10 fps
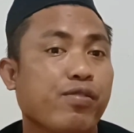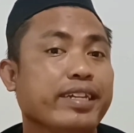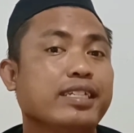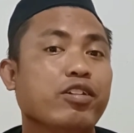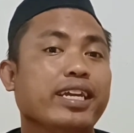
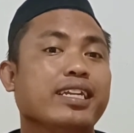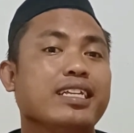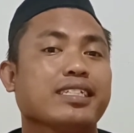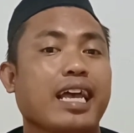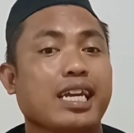Video
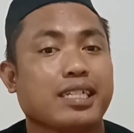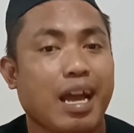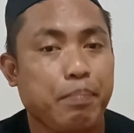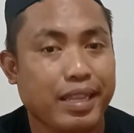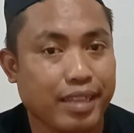ini saya
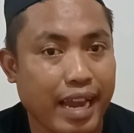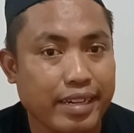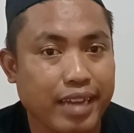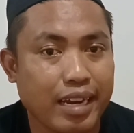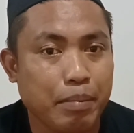
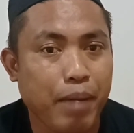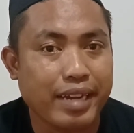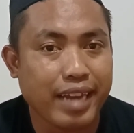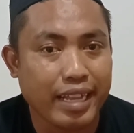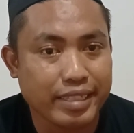dapatkan
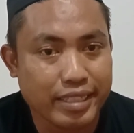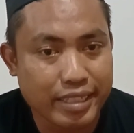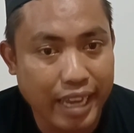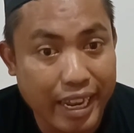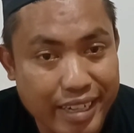daripada
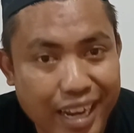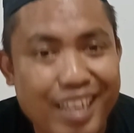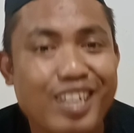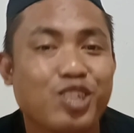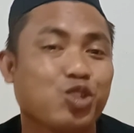
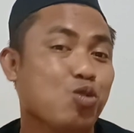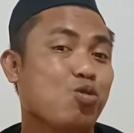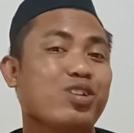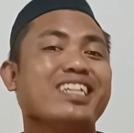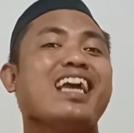channel
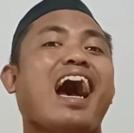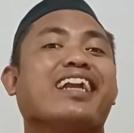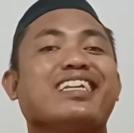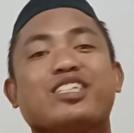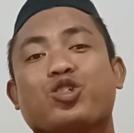
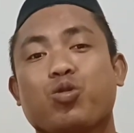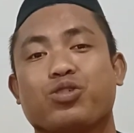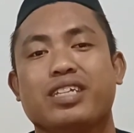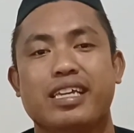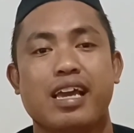Suryani
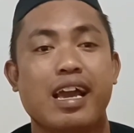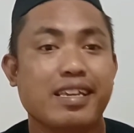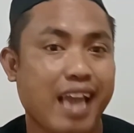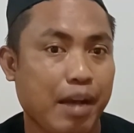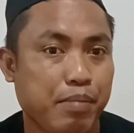Susi.
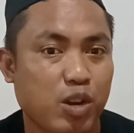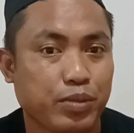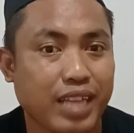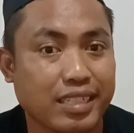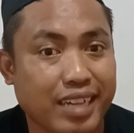Yang
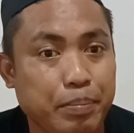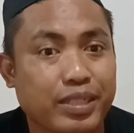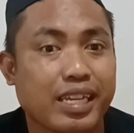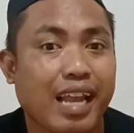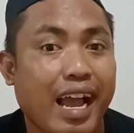belum subscribe
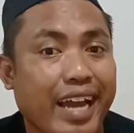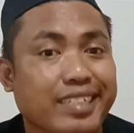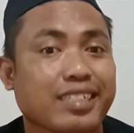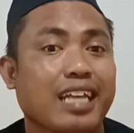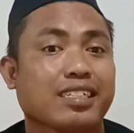silahkan
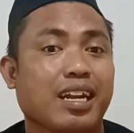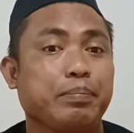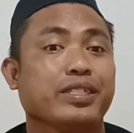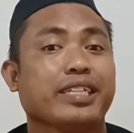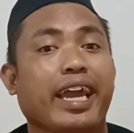
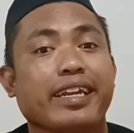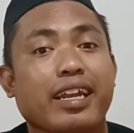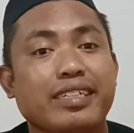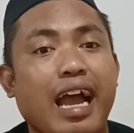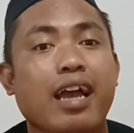subscribe
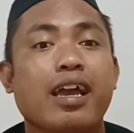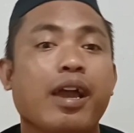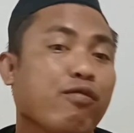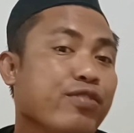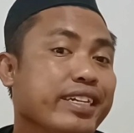channelnya.
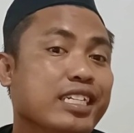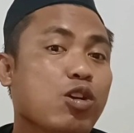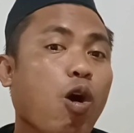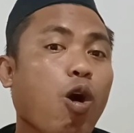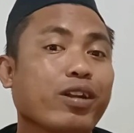
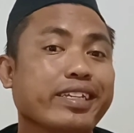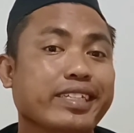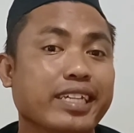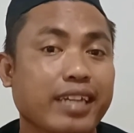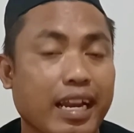Video
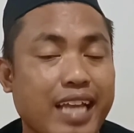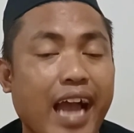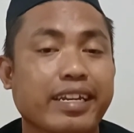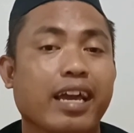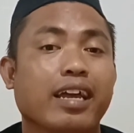
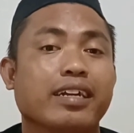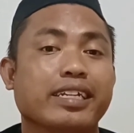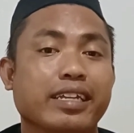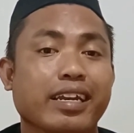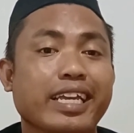originalnya ada
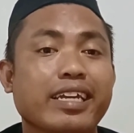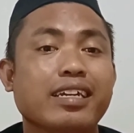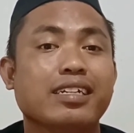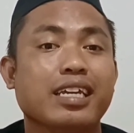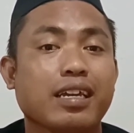di
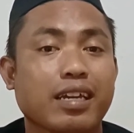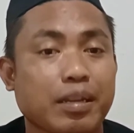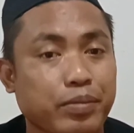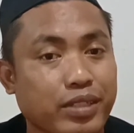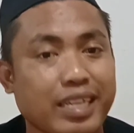link
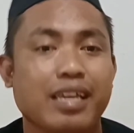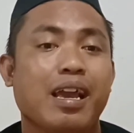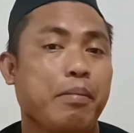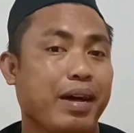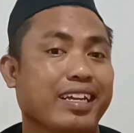deskripsi.
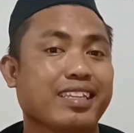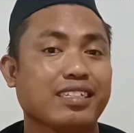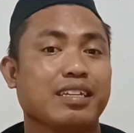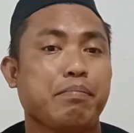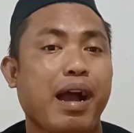Mari
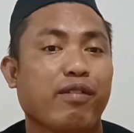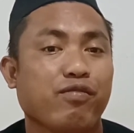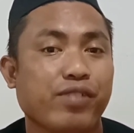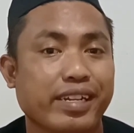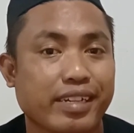kita simak
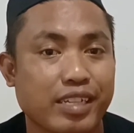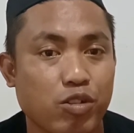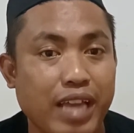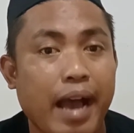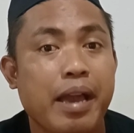
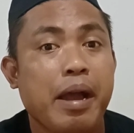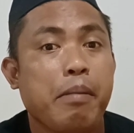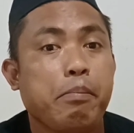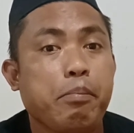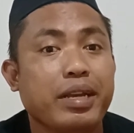videonya.
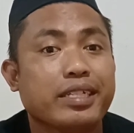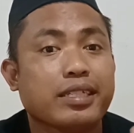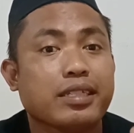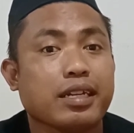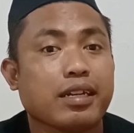
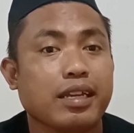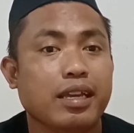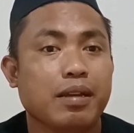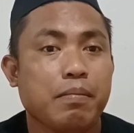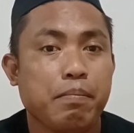
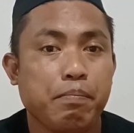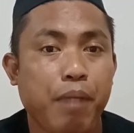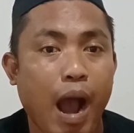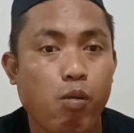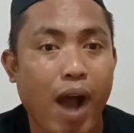Misteri
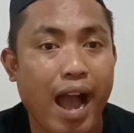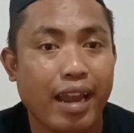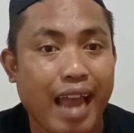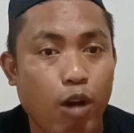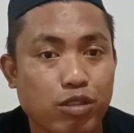bawah
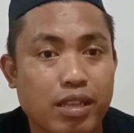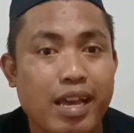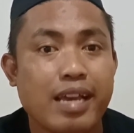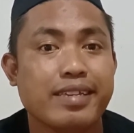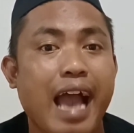laut
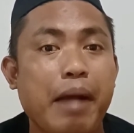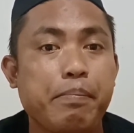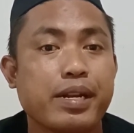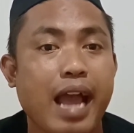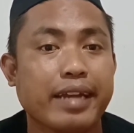yang
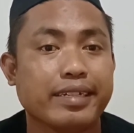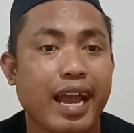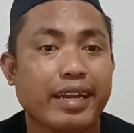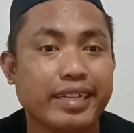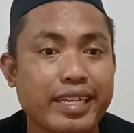
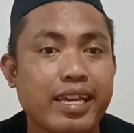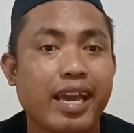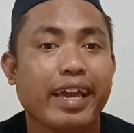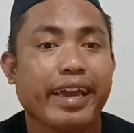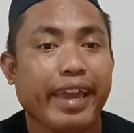berada di
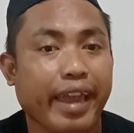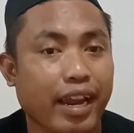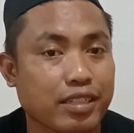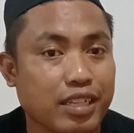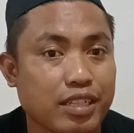
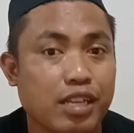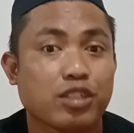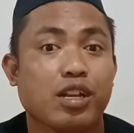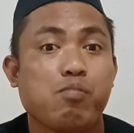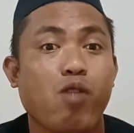KLCC.
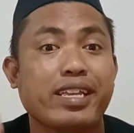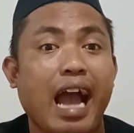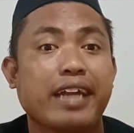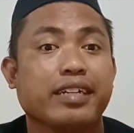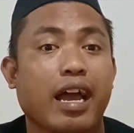
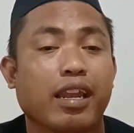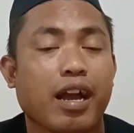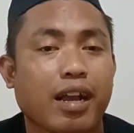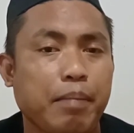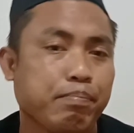Semuanya ada
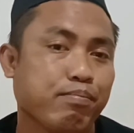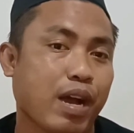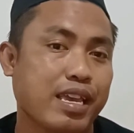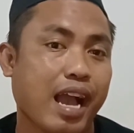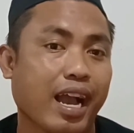lengkap
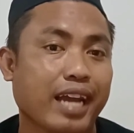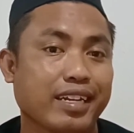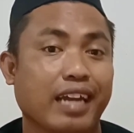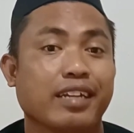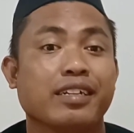
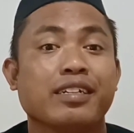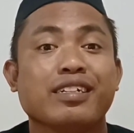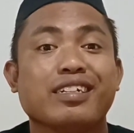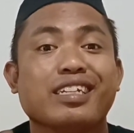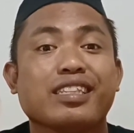semua
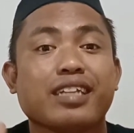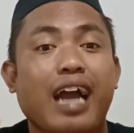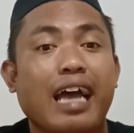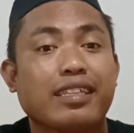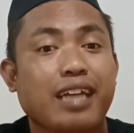hewan-hewan
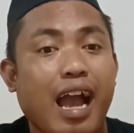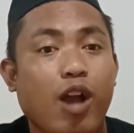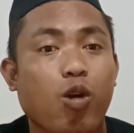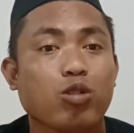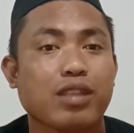yang
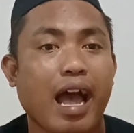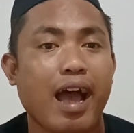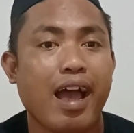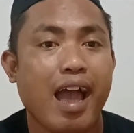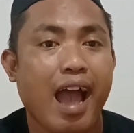berada di
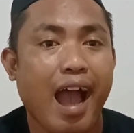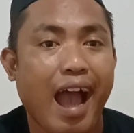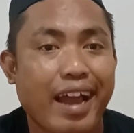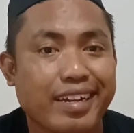bawah laut